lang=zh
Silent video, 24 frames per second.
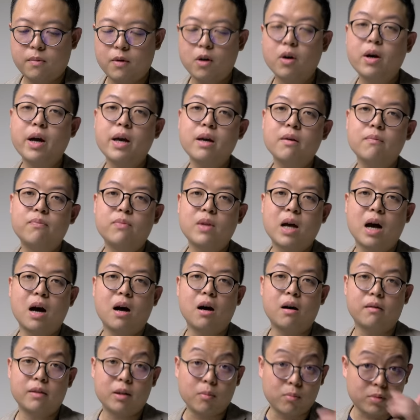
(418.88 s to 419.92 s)
OK，
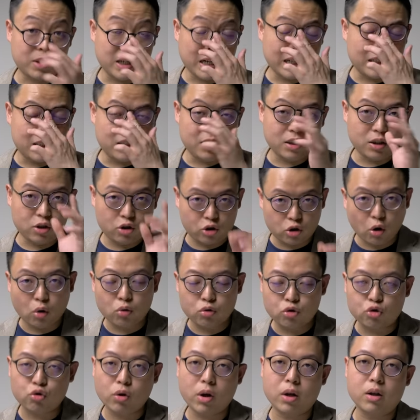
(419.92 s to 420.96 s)
好，那我们就开始进行
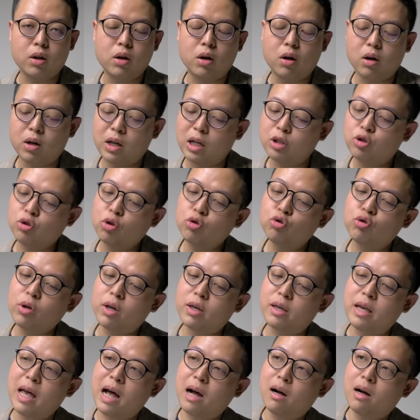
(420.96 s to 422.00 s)
中水的哈，啊，中水
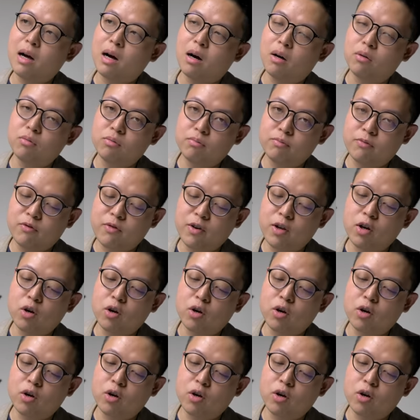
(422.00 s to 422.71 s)
一样哦，飞